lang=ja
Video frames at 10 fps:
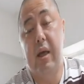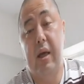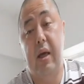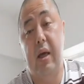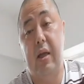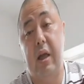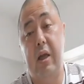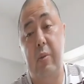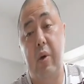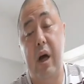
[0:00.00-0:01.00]
えー、
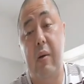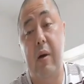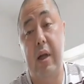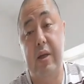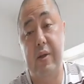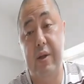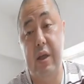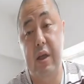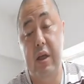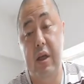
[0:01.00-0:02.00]
何も変わらず
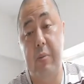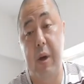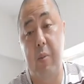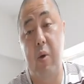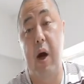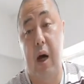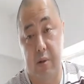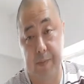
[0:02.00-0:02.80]
に今もある。